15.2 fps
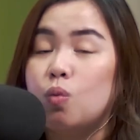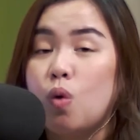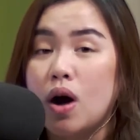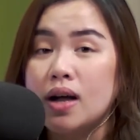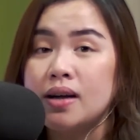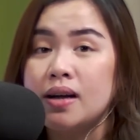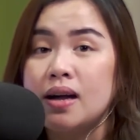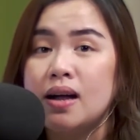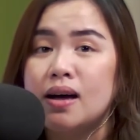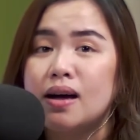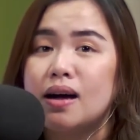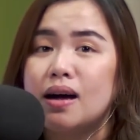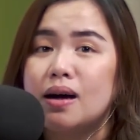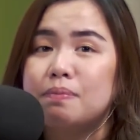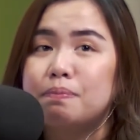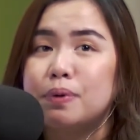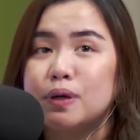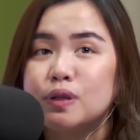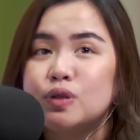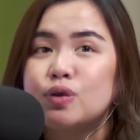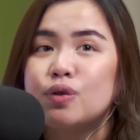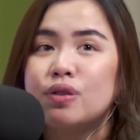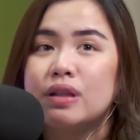One, a
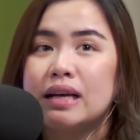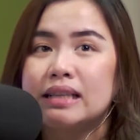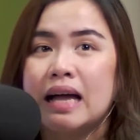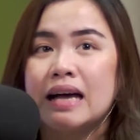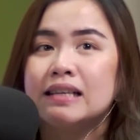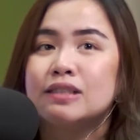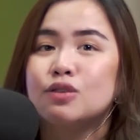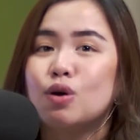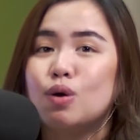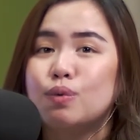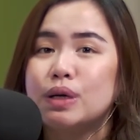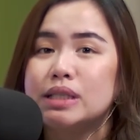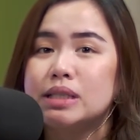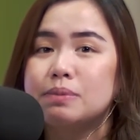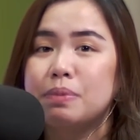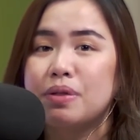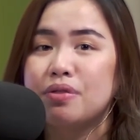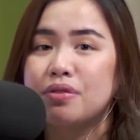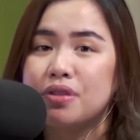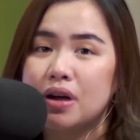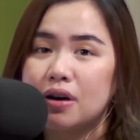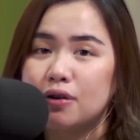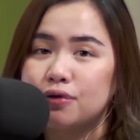person that has always been
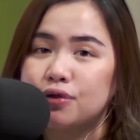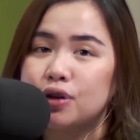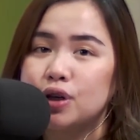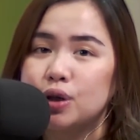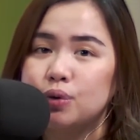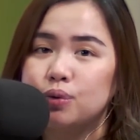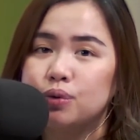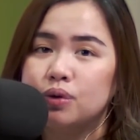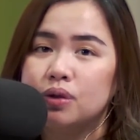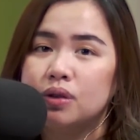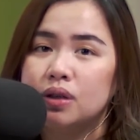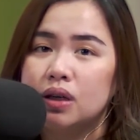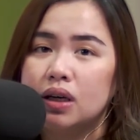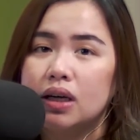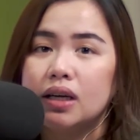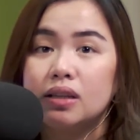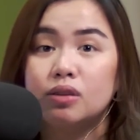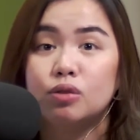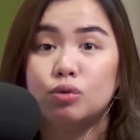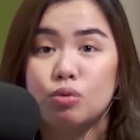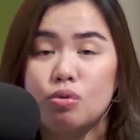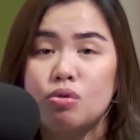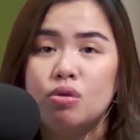there for you. And
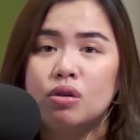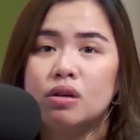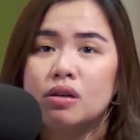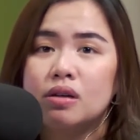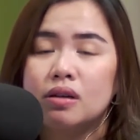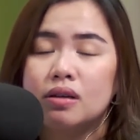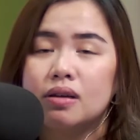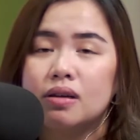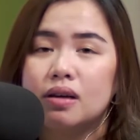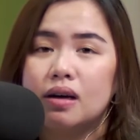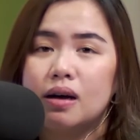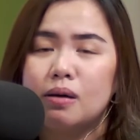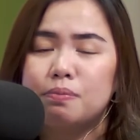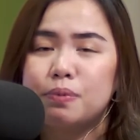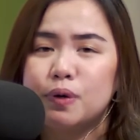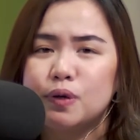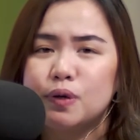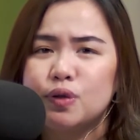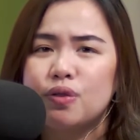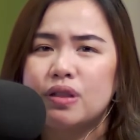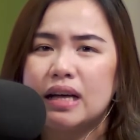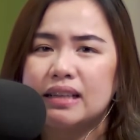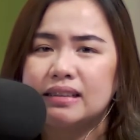two, a
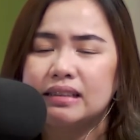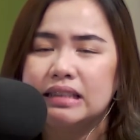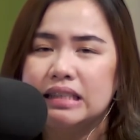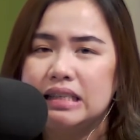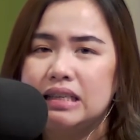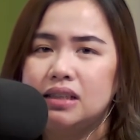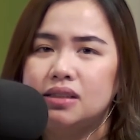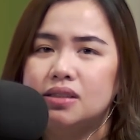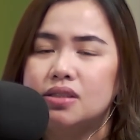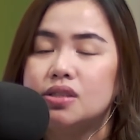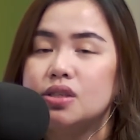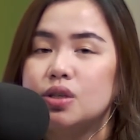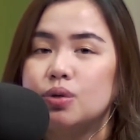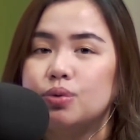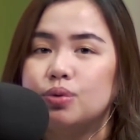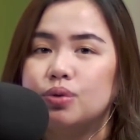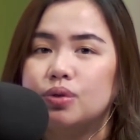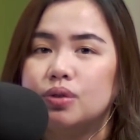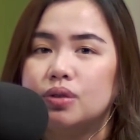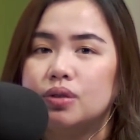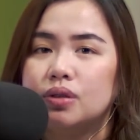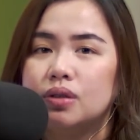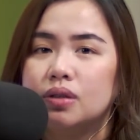person that needs you.
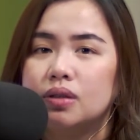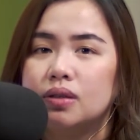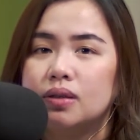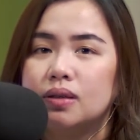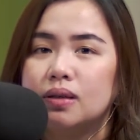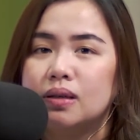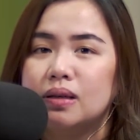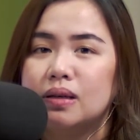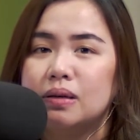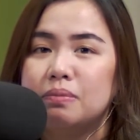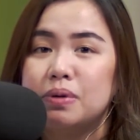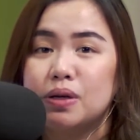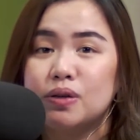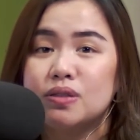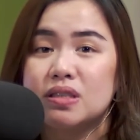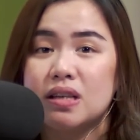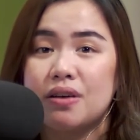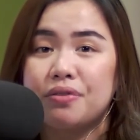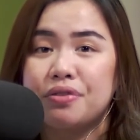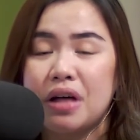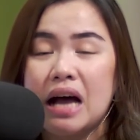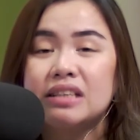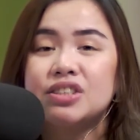Because
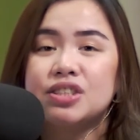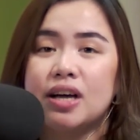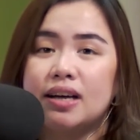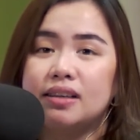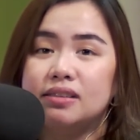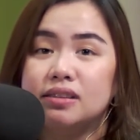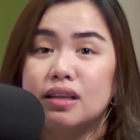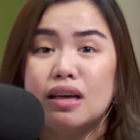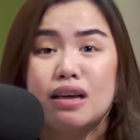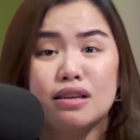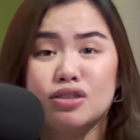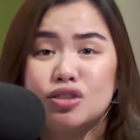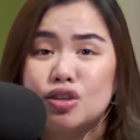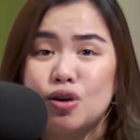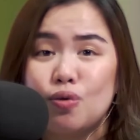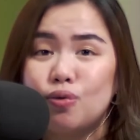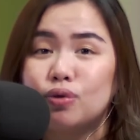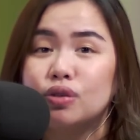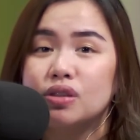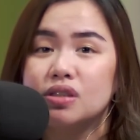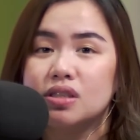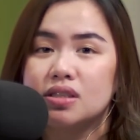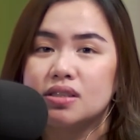that child is
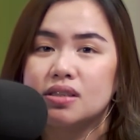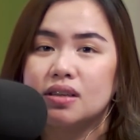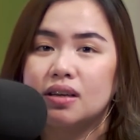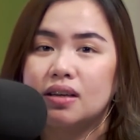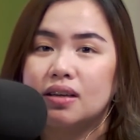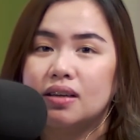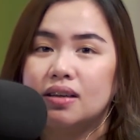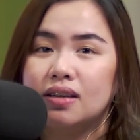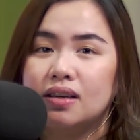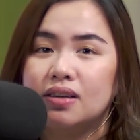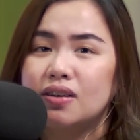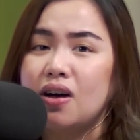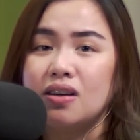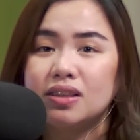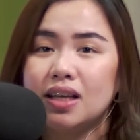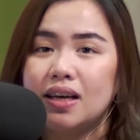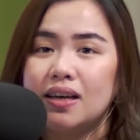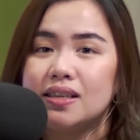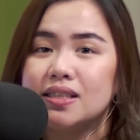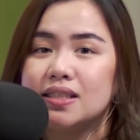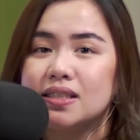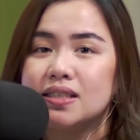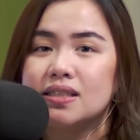yours, not
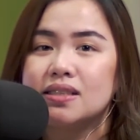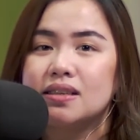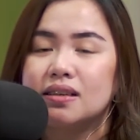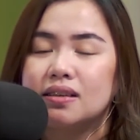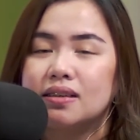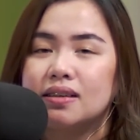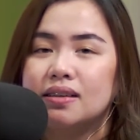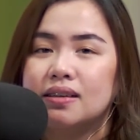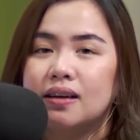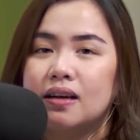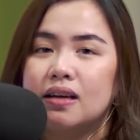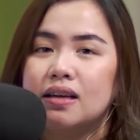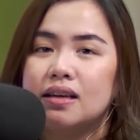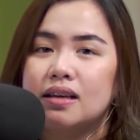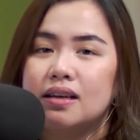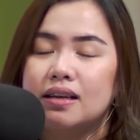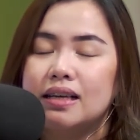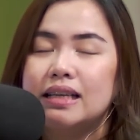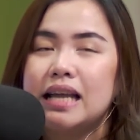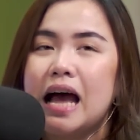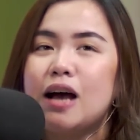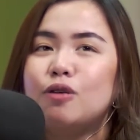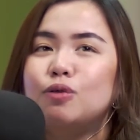his.
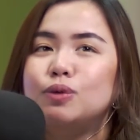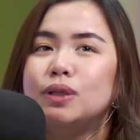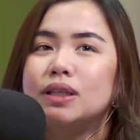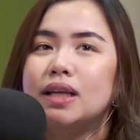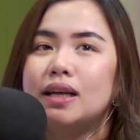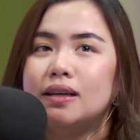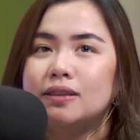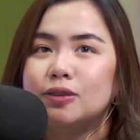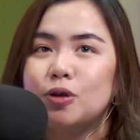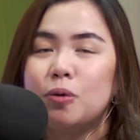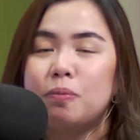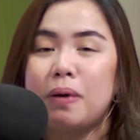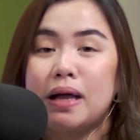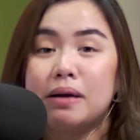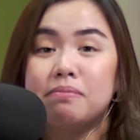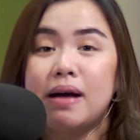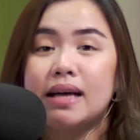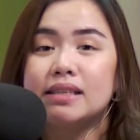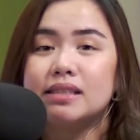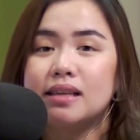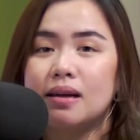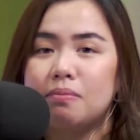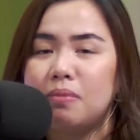Inako niya na lang to para
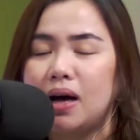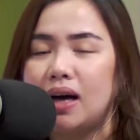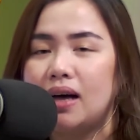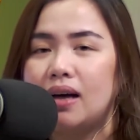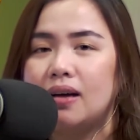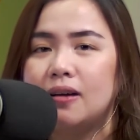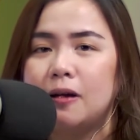maisalba ka.